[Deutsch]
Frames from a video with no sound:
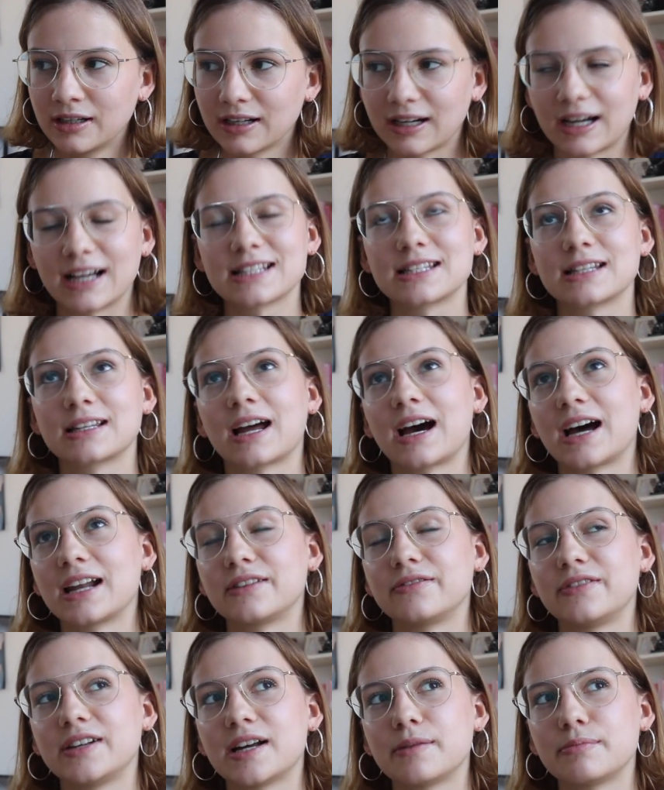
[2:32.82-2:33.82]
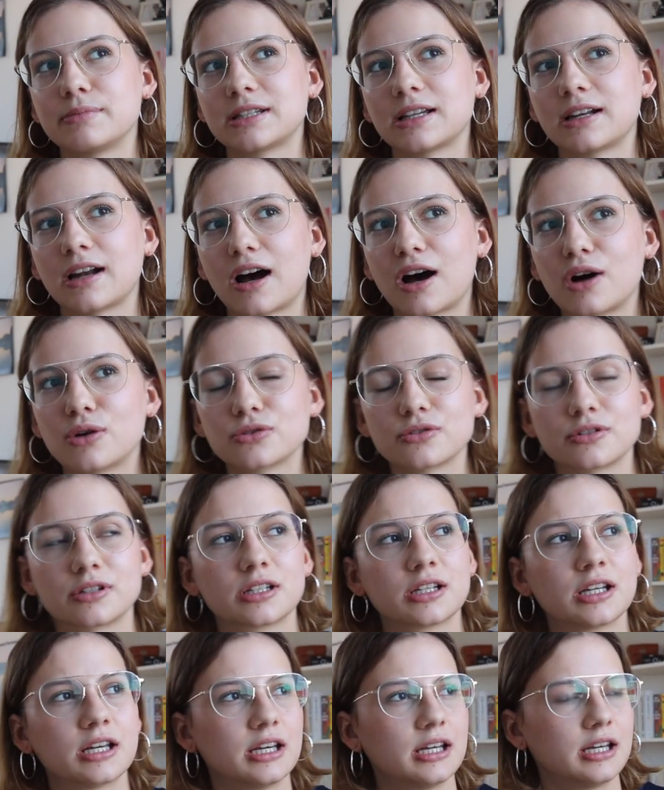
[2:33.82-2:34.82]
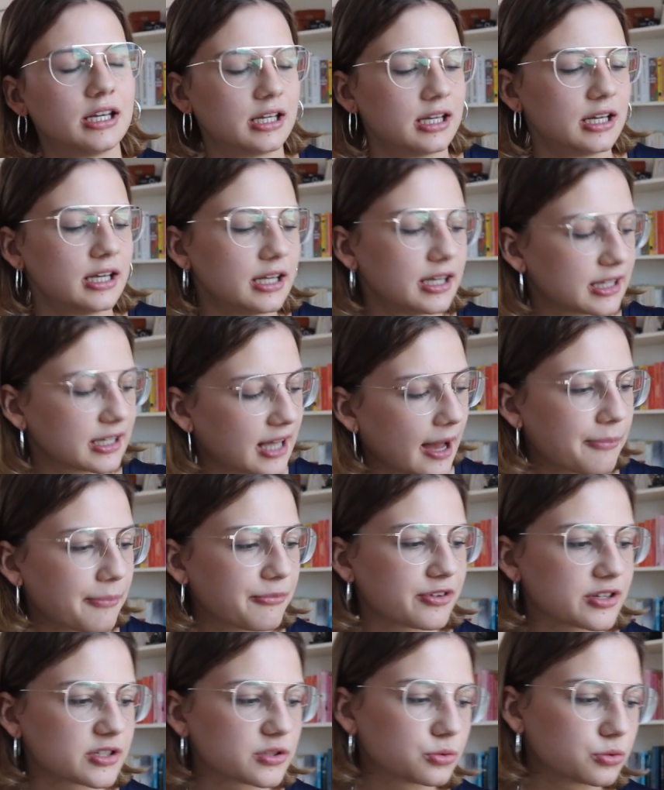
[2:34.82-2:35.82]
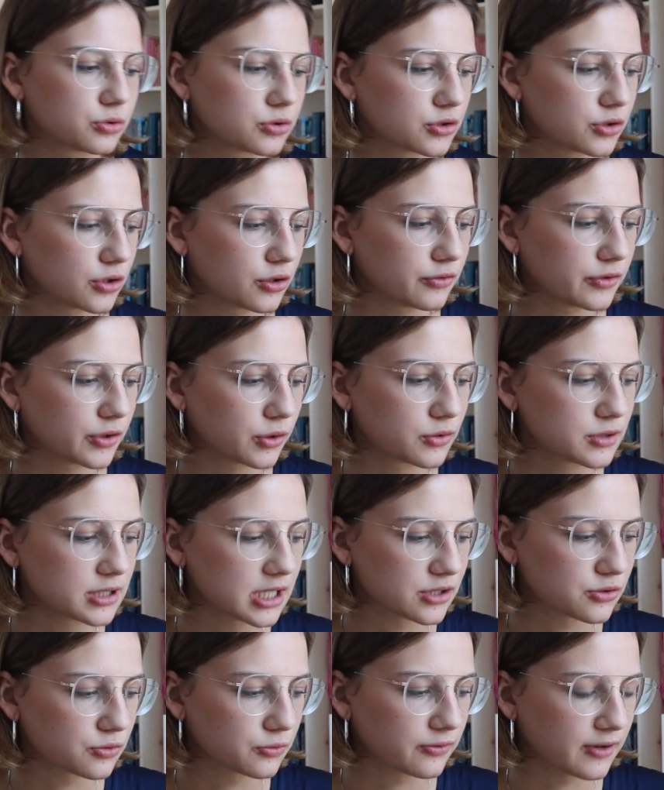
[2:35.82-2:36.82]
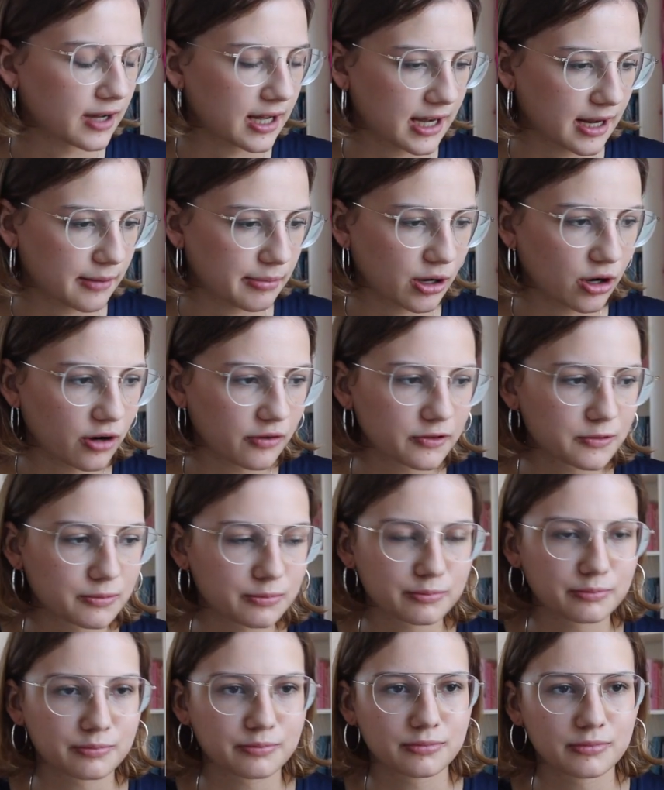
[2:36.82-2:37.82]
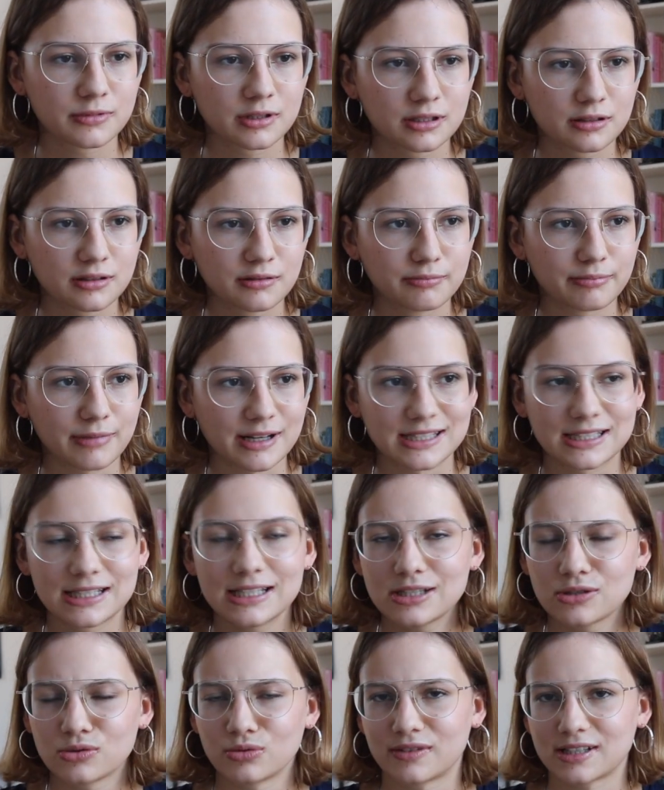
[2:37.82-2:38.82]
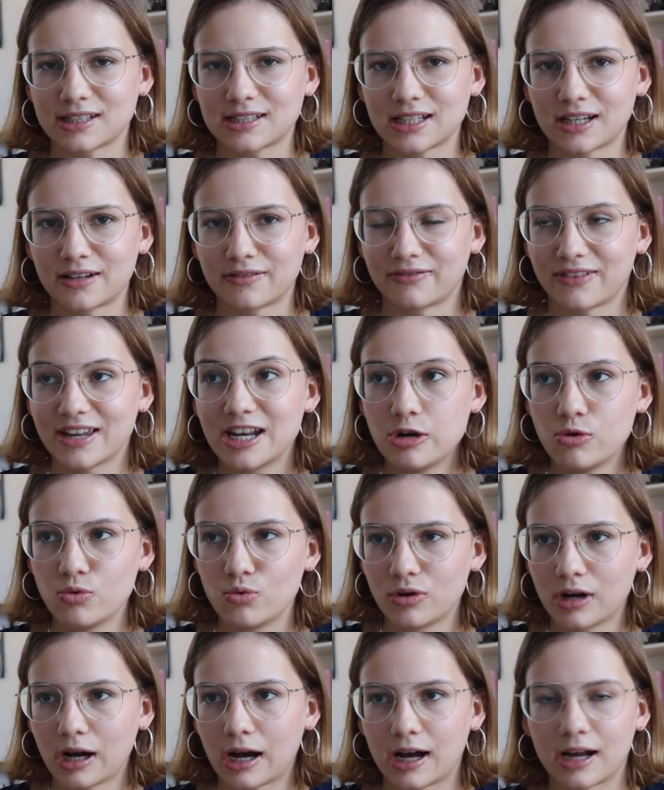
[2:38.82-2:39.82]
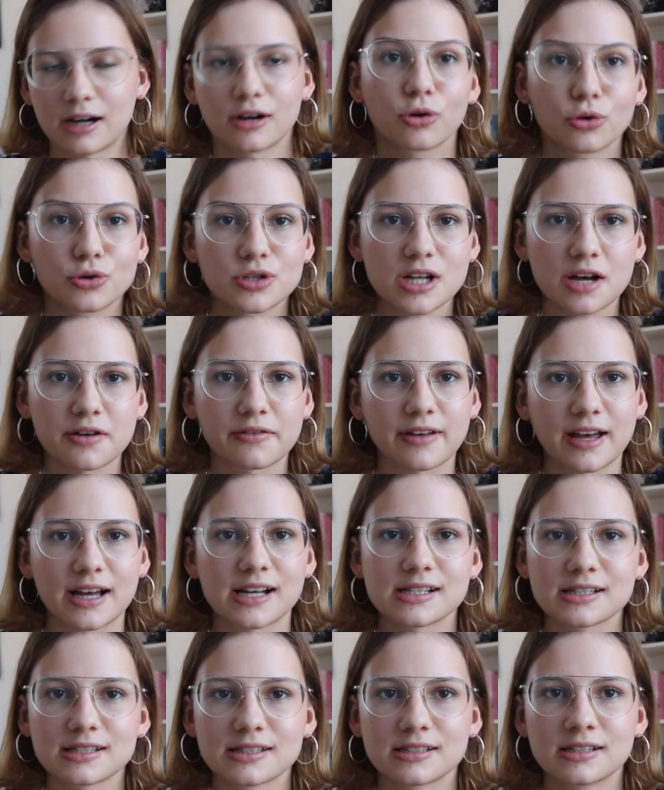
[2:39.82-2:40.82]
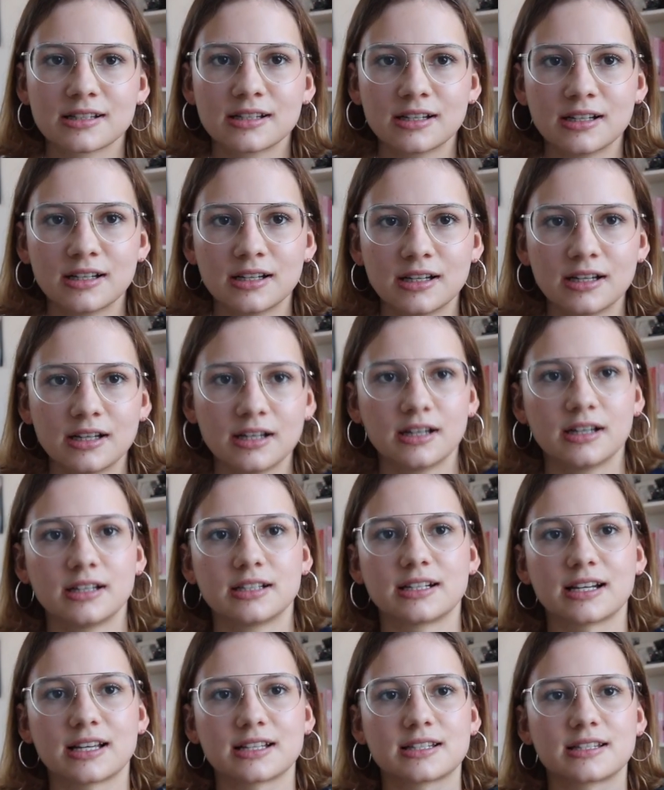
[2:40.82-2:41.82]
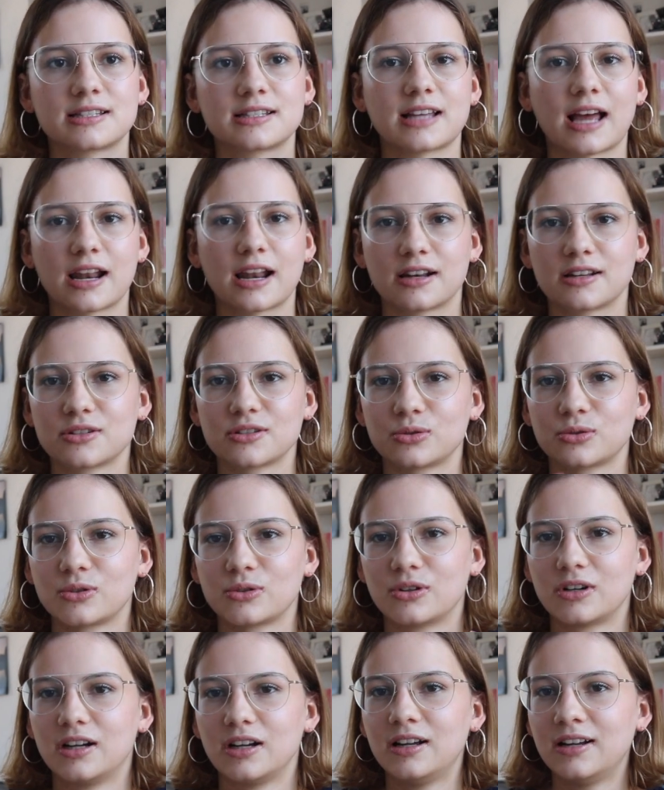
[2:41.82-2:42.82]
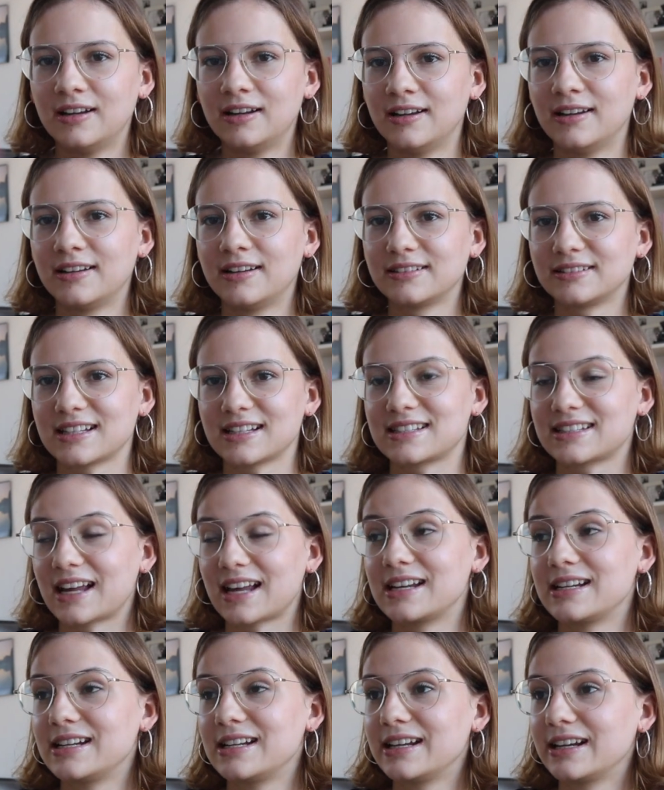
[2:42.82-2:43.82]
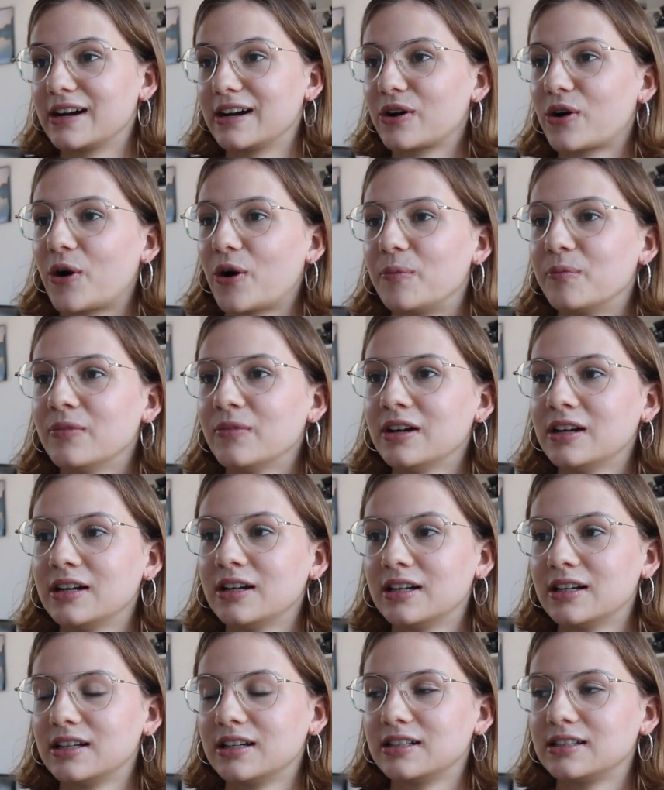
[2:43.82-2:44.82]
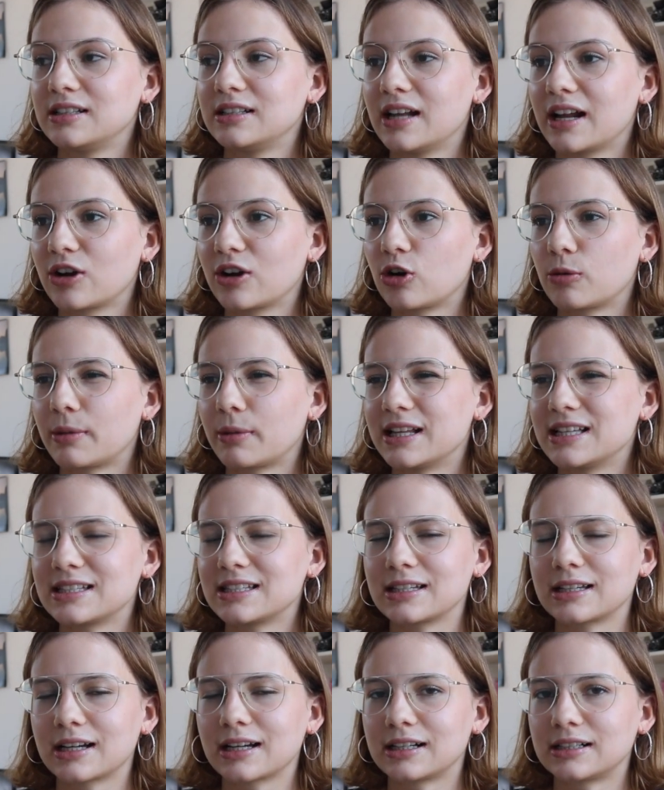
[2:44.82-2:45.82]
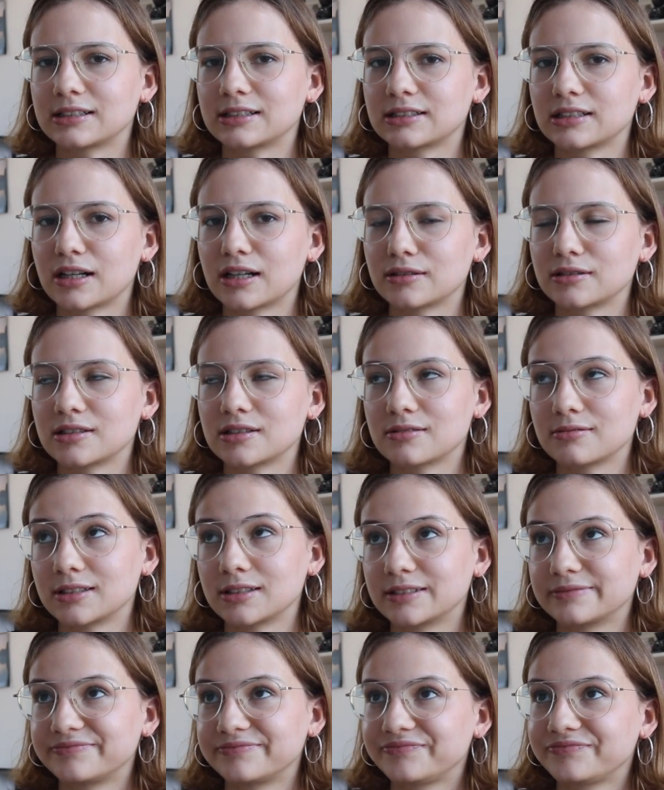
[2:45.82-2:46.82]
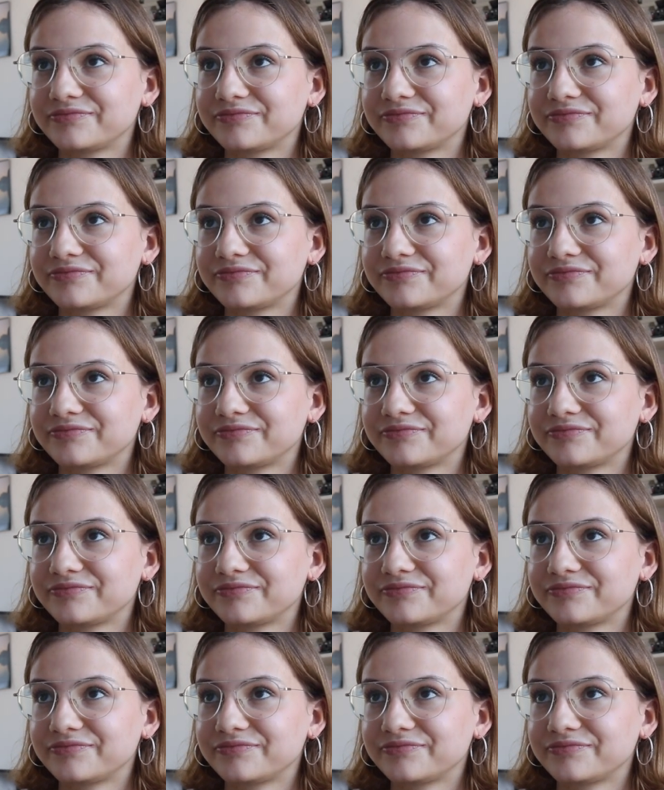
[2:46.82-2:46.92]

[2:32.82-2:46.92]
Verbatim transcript: rastet gerade wieder ein bisschen aus und ich habe versucht irgendwie runterzufahren, aber oft passiert sowas ja, wenn du gerade runterfährst, dass es dann so, dass dann die Dinge kommen, die dein Körper in sich gehalten hat. Deswegen